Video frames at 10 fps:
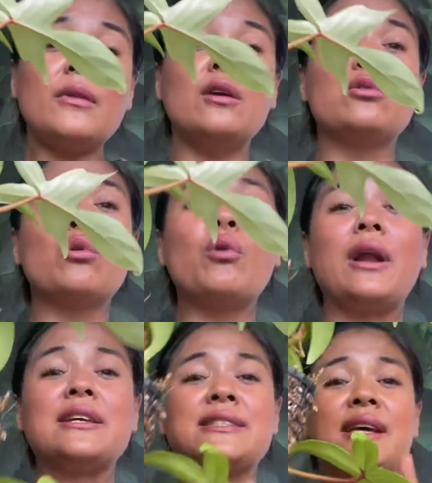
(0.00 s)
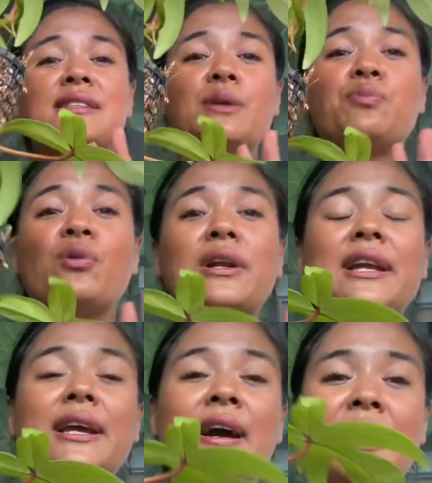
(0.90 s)
Donc voilà, ça c'est pour
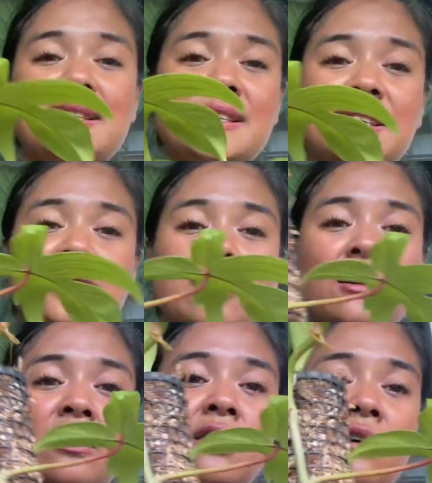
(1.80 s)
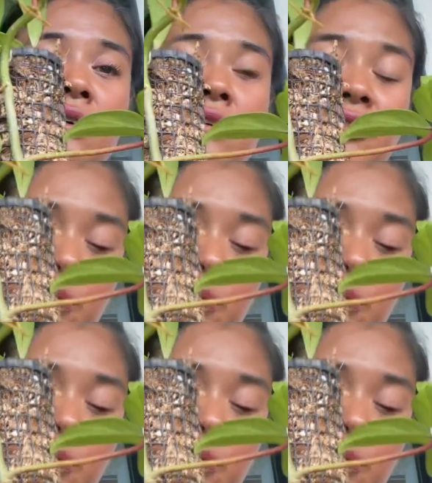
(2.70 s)
les racines, euh, c'est